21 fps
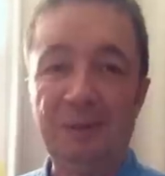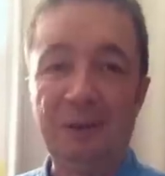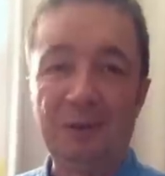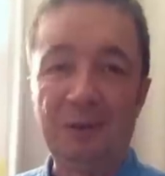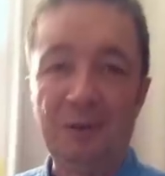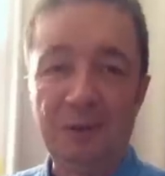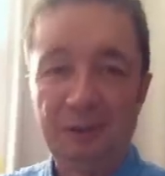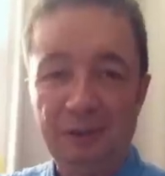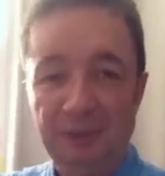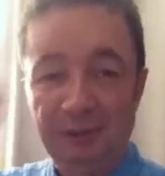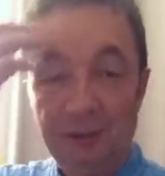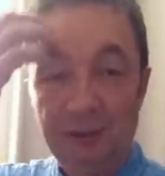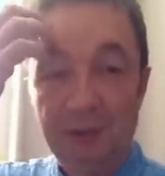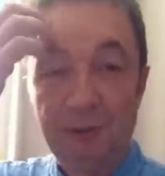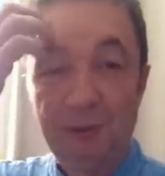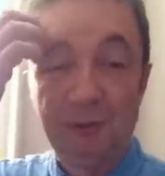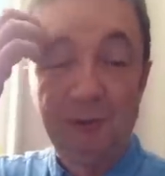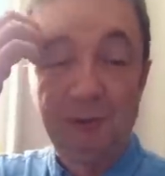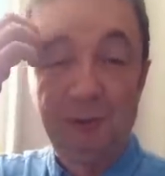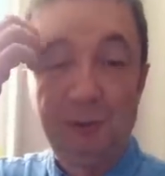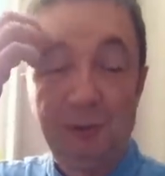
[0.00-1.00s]
J'espère que les
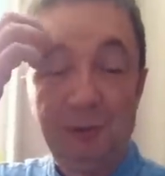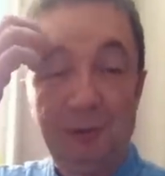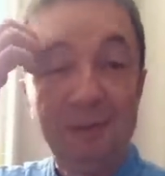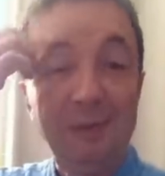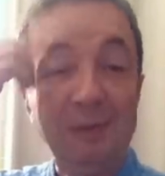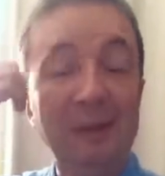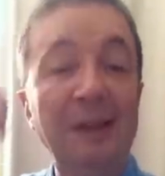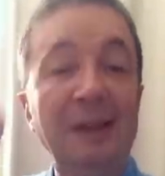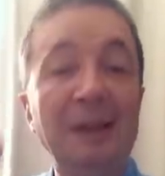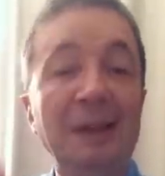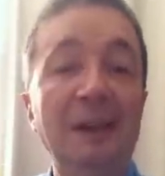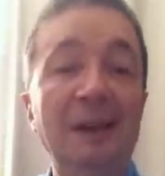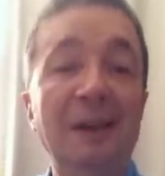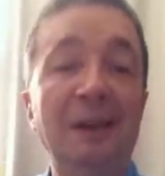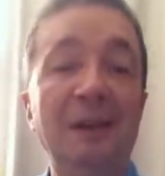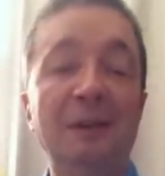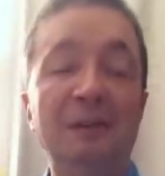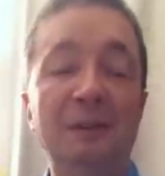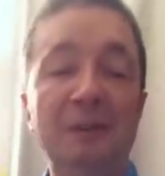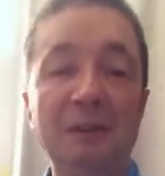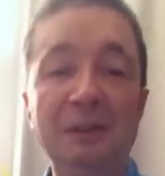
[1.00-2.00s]
gens suivent
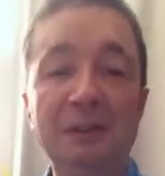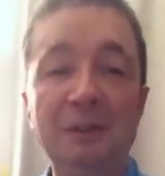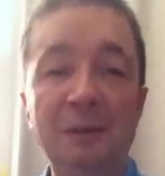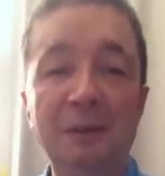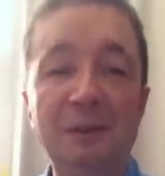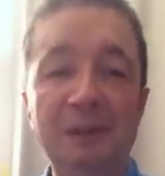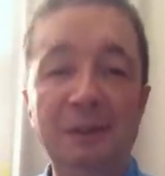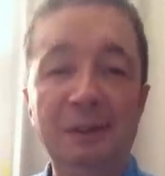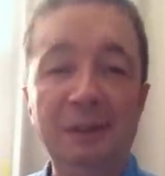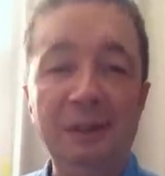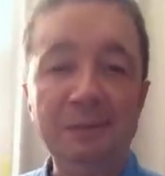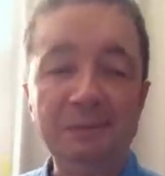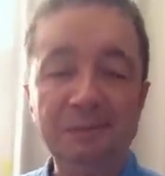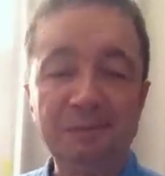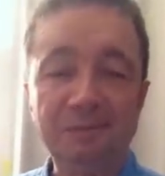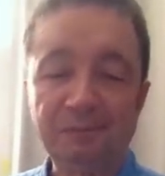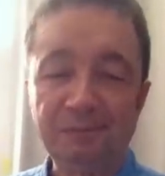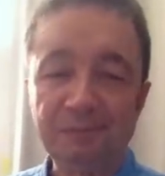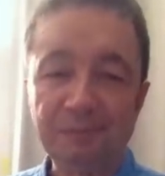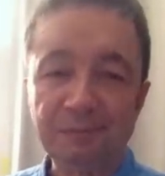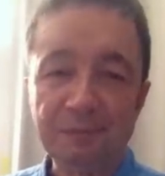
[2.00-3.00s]
euh, votre
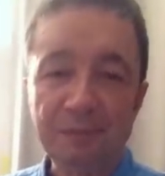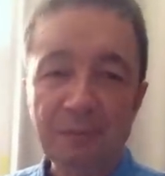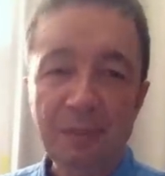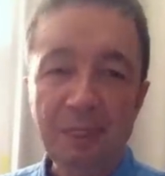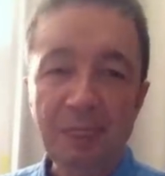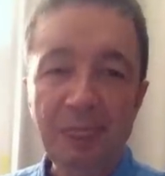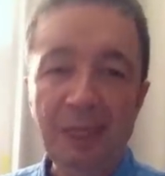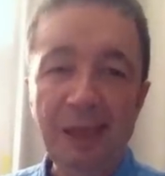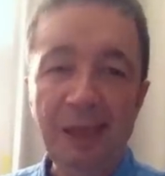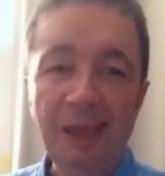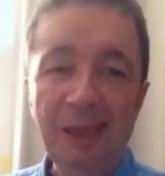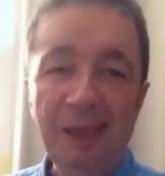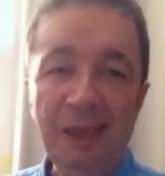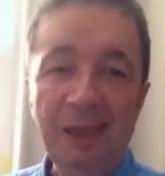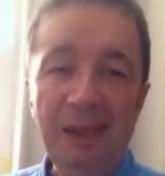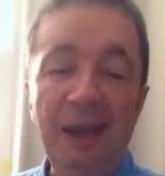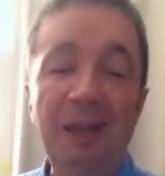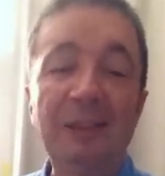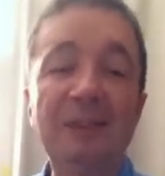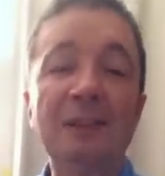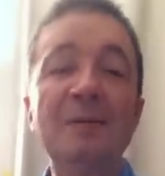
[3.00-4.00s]
actualité.
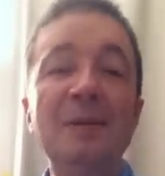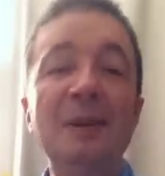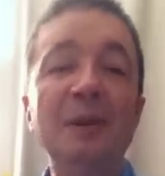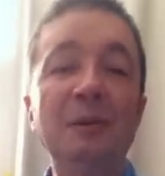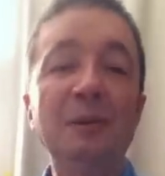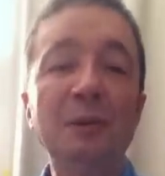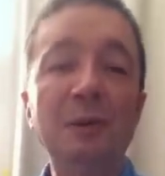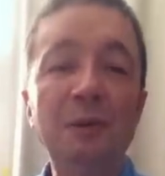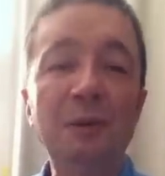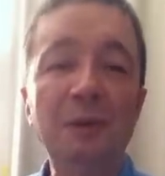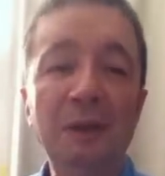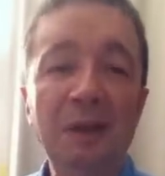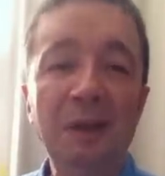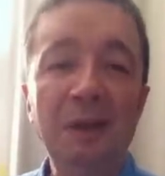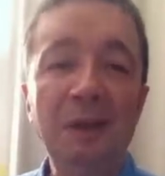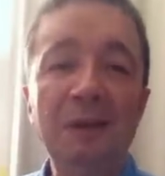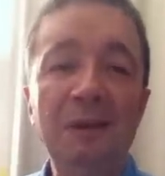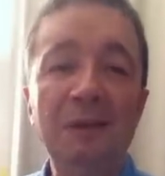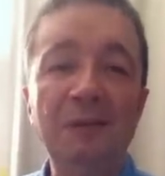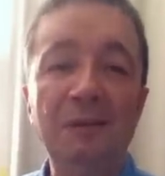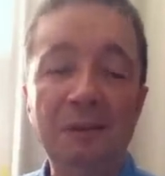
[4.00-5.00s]
À très
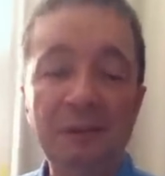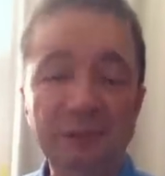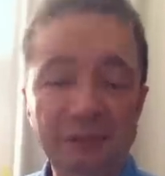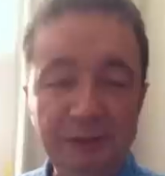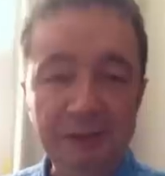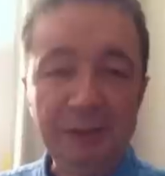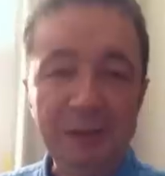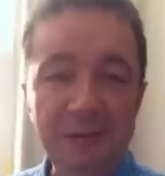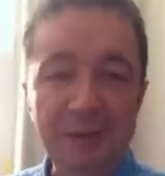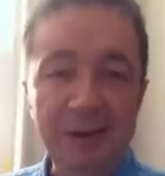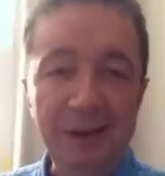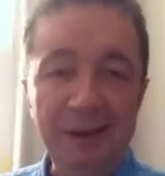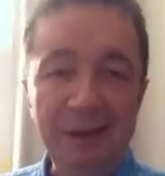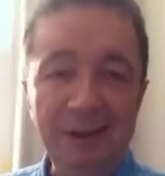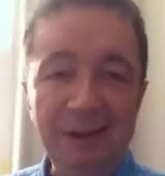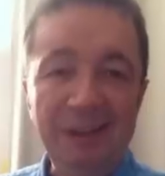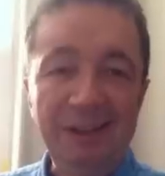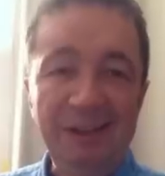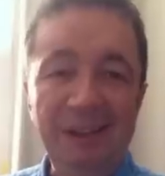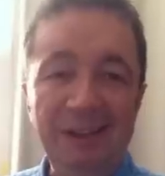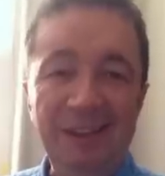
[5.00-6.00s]
bientôt. Vive le
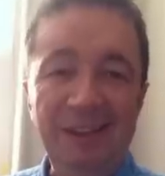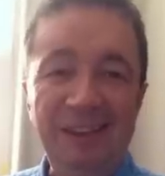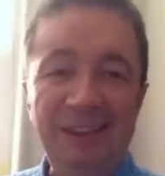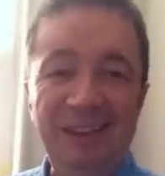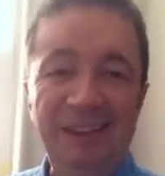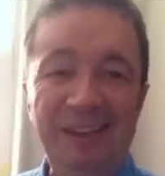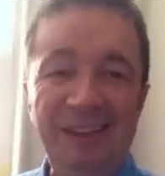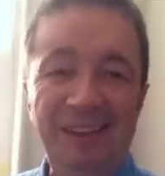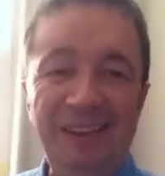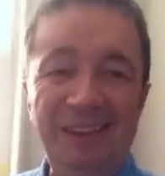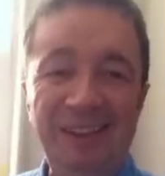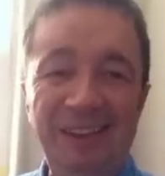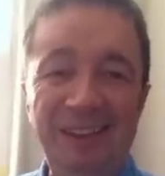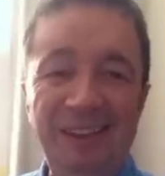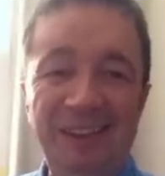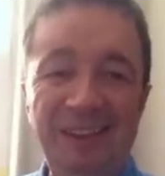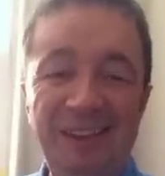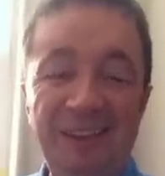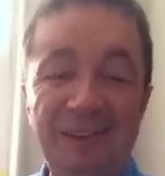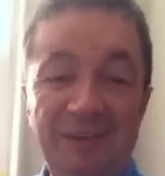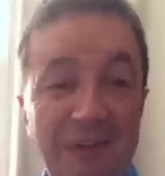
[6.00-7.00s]
cinéma
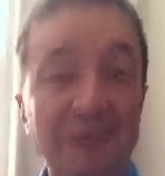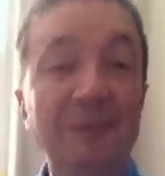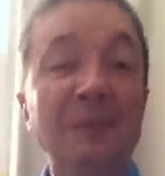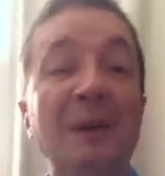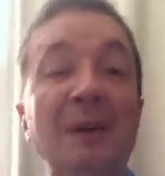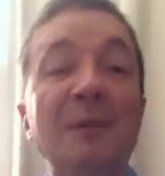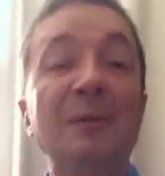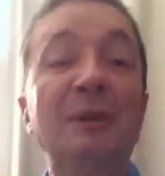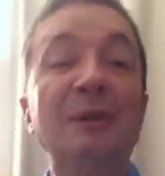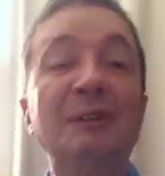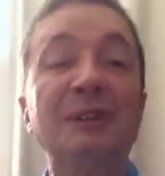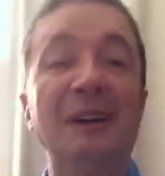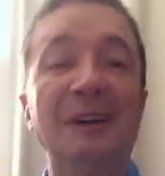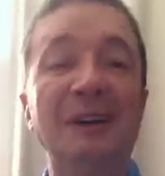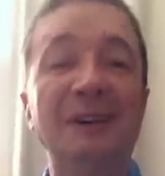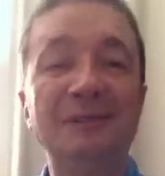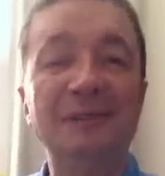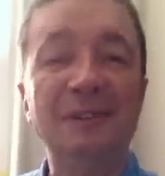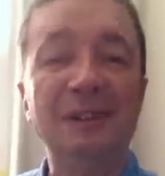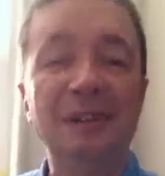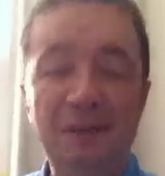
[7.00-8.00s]
et, vive vivement l'an
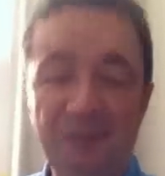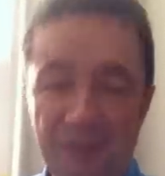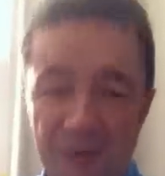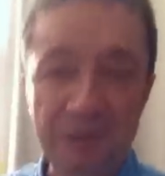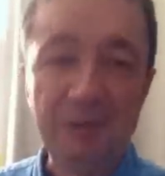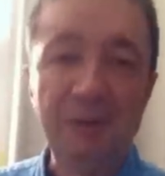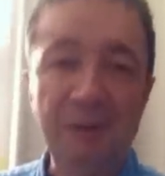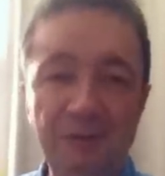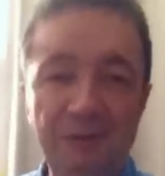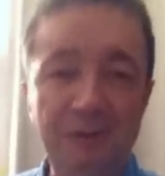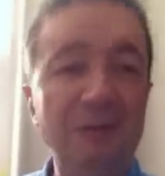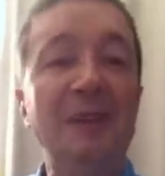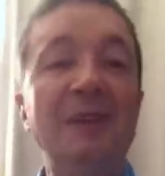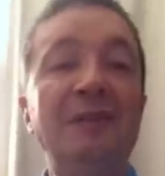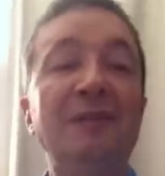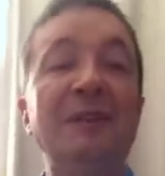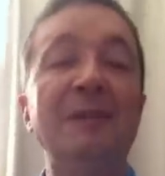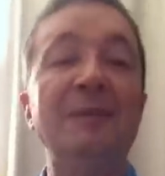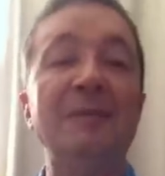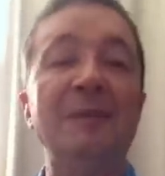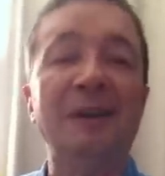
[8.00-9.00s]
prochain. Et vive
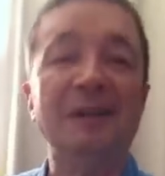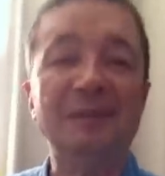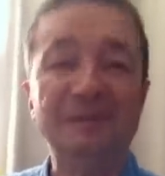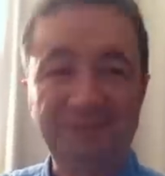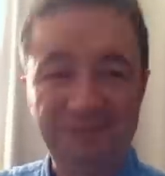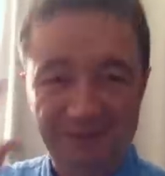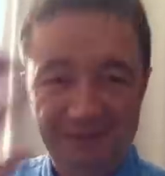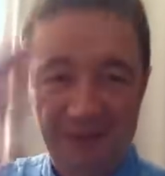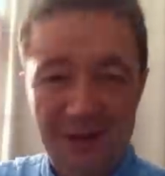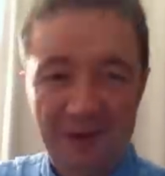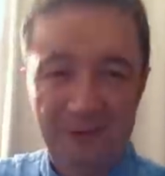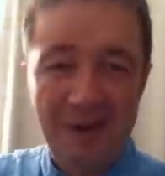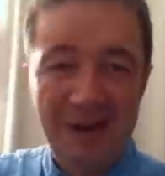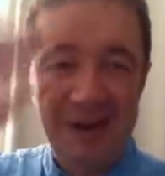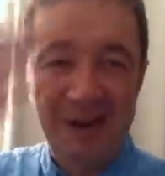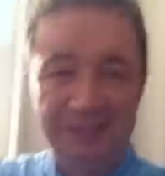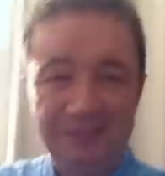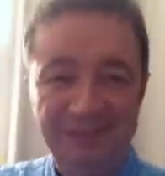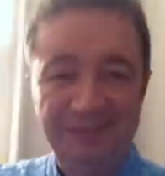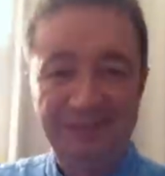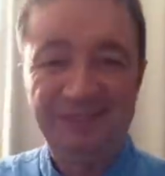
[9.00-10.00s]
les films. Au
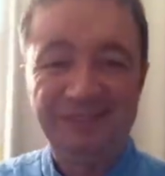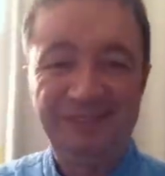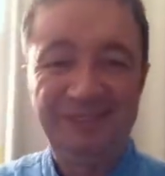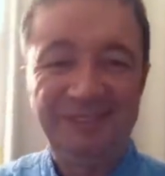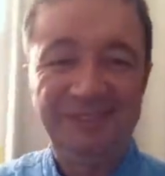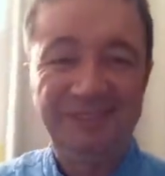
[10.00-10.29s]
revoir.